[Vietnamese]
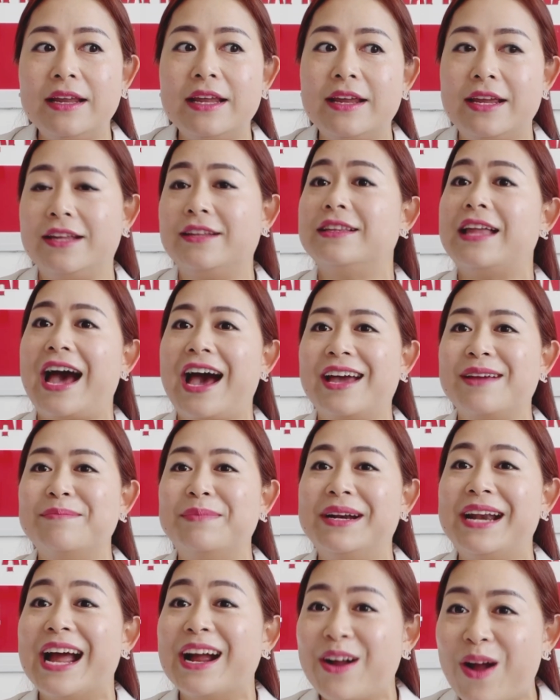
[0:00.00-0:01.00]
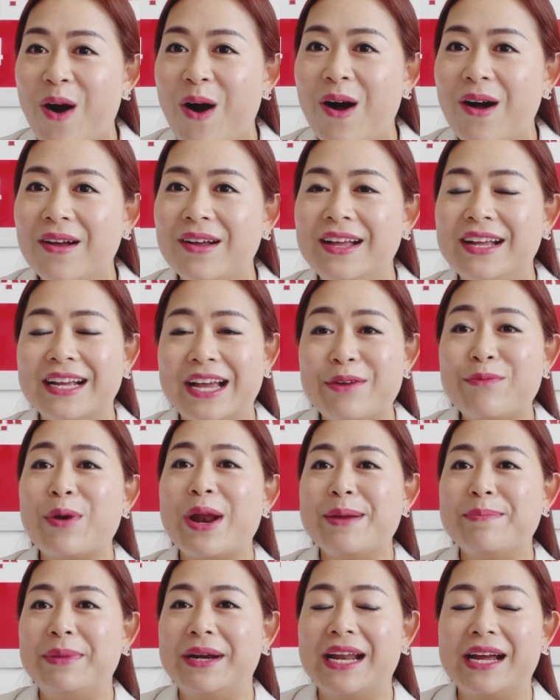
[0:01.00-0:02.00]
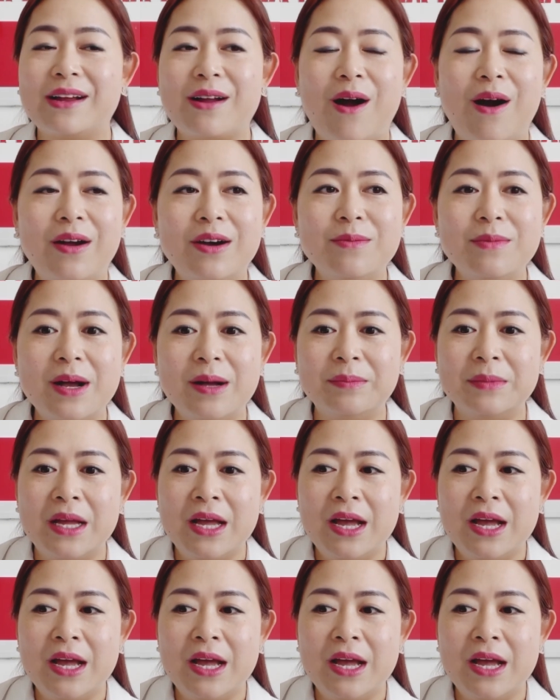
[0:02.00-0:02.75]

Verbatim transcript: hiện tại mình đang có cái rate mình đang có đúng không